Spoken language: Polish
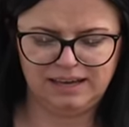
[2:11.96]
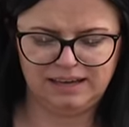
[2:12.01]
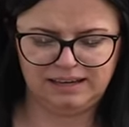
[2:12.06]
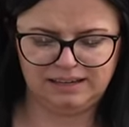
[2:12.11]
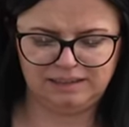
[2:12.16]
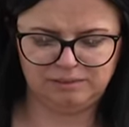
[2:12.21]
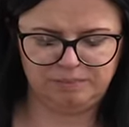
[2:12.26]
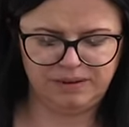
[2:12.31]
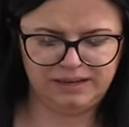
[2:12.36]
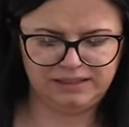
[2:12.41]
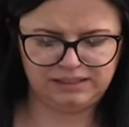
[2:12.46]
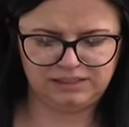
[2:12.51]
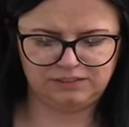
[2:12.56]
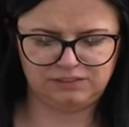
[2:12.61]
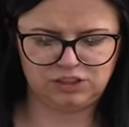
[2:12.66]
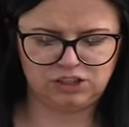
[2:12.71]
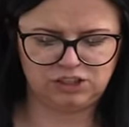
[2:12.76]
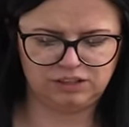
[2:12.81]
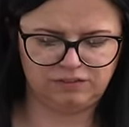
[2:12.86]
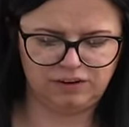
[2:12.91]
E, będę
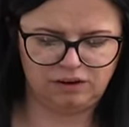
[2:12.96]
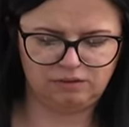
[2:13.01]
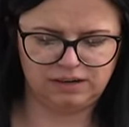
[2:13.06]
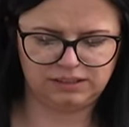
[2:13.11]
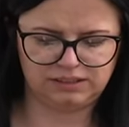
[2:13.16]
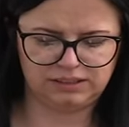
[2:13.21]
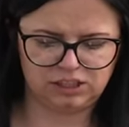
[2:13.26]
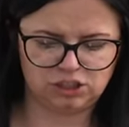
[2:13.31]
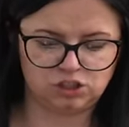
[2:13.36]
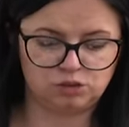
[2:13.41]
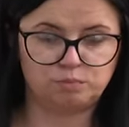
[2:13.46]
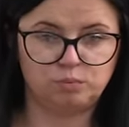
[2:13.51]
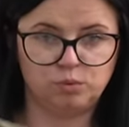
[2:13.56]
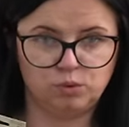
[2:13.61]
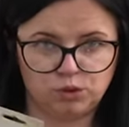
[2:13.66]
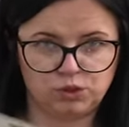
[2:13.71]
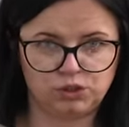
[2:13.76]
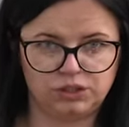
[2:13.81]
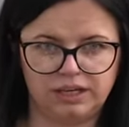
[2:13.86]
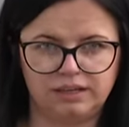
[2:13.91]
wysiewała też
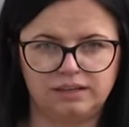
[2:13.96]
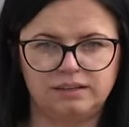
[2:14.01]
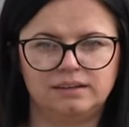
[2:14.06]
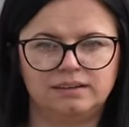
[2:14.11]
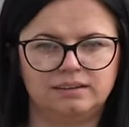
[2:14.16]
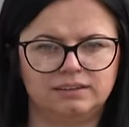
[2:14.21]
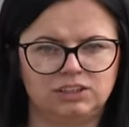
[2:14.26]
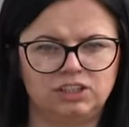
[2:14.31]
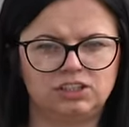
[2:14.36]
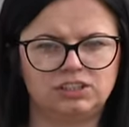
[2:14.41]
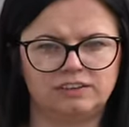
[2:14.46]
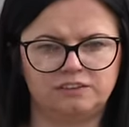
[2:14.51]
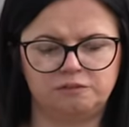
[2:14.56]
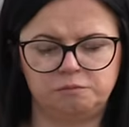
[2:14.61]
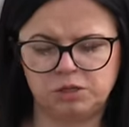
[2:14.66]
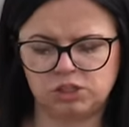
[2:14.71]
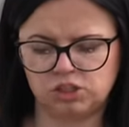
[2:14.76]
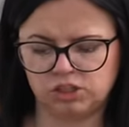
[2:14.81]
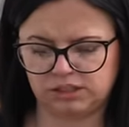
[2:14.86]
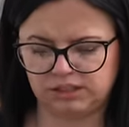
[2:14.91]
później, e, gdzieś tam w
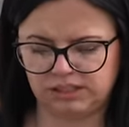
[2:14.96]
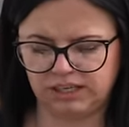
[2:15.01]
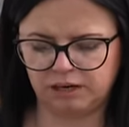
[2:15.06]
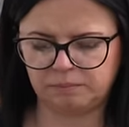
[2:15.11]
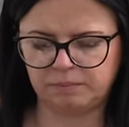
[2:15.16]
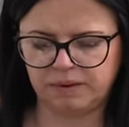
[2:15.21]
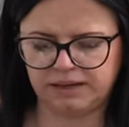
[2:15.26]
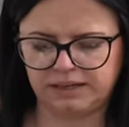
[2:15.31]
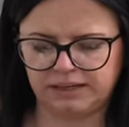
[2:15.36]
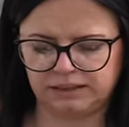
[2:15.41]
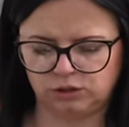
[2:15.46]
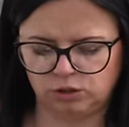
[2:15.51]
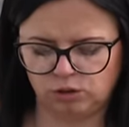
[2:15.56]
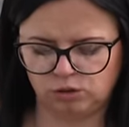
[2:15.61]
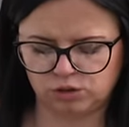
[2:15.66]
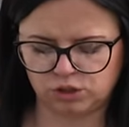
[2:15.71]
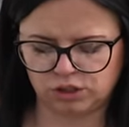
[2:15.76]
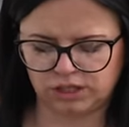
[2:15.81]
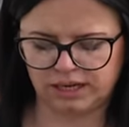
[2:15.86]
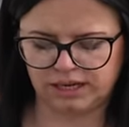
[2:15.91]
pierwszych dniach maja,
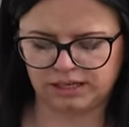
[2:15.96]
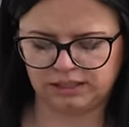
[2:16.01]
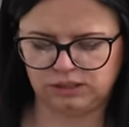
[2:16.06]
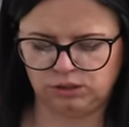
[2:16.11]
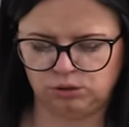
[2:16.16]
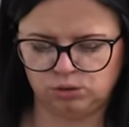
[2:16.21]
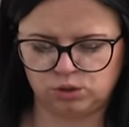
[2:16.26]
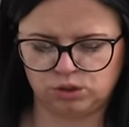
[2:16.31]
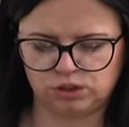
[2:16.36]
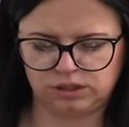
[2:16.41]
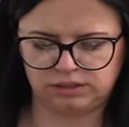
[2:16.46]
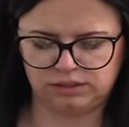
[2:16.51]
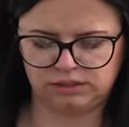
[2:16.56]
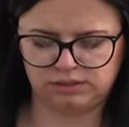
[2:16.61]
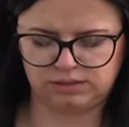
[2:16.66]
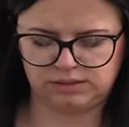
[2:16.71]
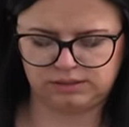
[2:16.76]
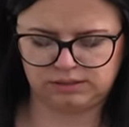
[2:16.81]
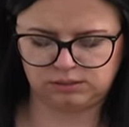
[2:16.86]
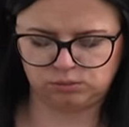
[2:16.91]
do szklarni już
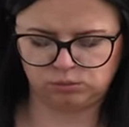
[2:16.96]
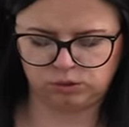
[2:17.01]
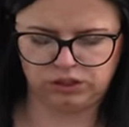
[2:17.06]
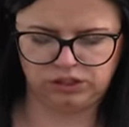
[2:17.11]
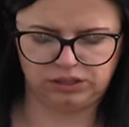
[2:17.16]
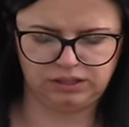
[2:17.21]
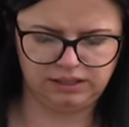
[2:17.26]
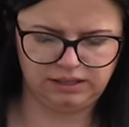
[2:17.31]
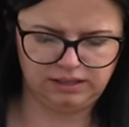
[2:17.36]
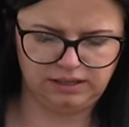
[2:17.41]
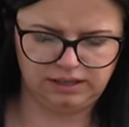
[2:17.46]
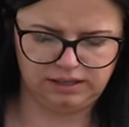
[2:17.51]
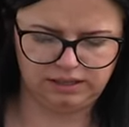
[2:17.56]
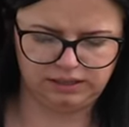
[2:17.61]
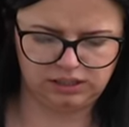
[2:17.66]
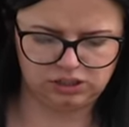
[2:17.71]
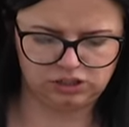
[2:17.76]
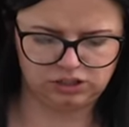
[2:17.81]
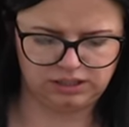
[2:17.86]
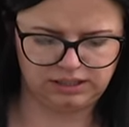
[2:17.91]
cukinie,
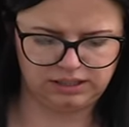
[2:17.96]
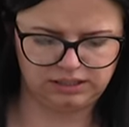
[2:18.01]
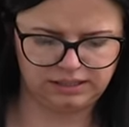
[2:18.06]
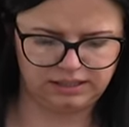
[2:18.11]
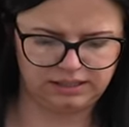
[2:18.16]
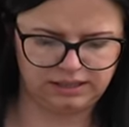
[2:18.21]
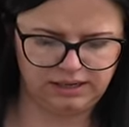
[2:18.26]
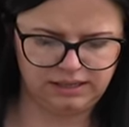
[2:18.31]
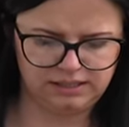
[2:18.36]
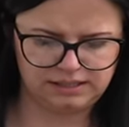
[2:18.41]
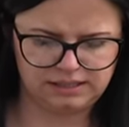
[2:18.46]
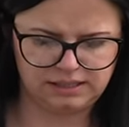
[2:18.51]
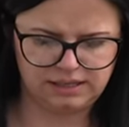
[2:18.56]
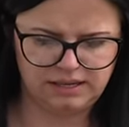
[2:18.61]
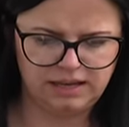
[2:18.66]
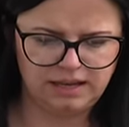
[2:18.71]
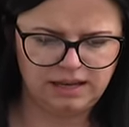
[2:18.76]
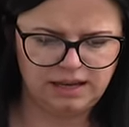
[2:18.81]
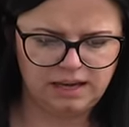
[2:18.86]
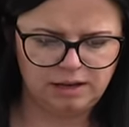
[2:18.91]
ale jeszcze nie teraz.
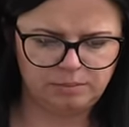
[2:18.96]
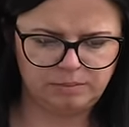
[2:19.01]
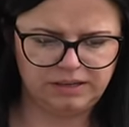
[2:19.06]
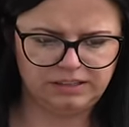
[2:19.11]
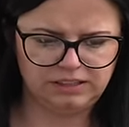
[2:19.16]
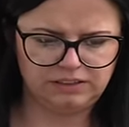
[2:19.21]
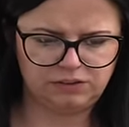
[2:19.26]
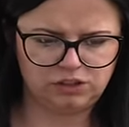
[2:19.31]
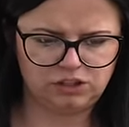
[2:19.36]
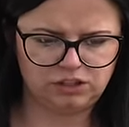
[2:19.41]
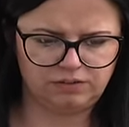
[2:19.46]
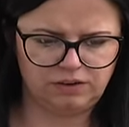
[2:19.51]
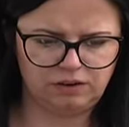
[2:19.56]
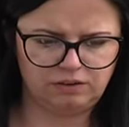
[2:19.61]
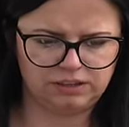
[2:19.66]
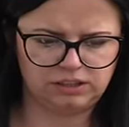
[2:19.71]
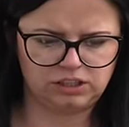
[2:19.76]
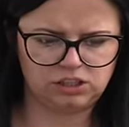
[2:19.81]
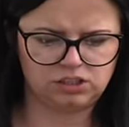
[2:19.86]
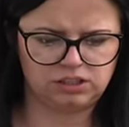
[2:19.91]
Będę
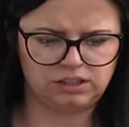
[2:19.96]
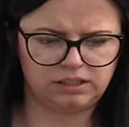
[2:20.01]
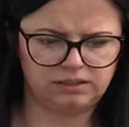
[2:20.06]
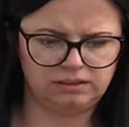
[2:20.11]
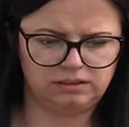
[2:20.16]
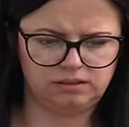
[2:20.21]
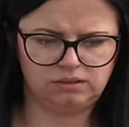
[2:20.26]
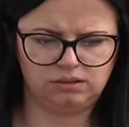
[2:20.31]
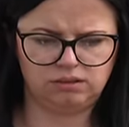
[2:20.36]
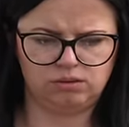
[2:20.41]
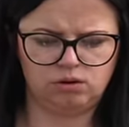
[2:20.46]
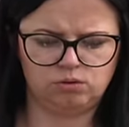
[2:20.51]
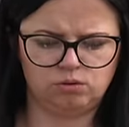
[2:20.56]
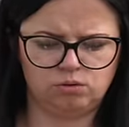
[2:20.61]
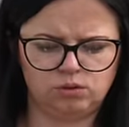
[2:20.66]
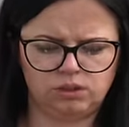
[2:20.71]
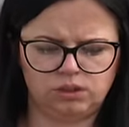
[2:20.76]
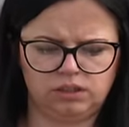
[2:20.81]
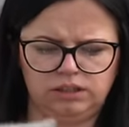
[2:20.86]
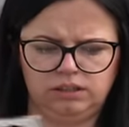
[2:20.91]
wysiewała też te
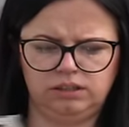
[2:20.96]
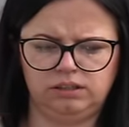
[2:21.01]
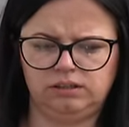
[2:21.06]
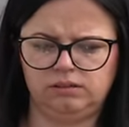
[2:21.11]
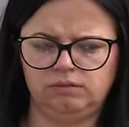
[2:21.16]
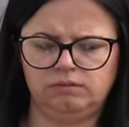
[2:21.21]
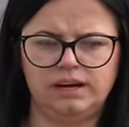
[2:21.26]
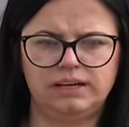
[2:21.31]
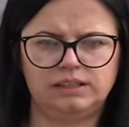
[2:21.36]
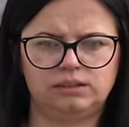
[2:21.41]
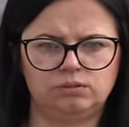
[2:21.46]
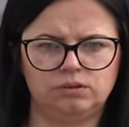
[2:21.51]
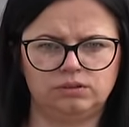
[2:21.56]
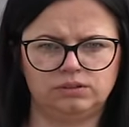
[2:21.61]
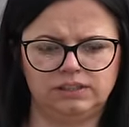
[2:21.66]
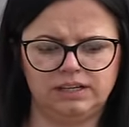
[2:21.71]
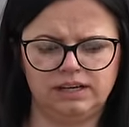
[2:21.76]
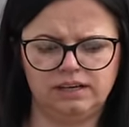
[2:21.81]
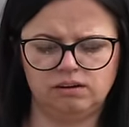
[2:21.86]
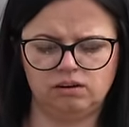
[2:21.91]
ogórki White
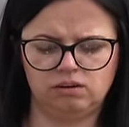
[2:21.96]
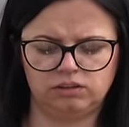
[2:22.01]
Wonder.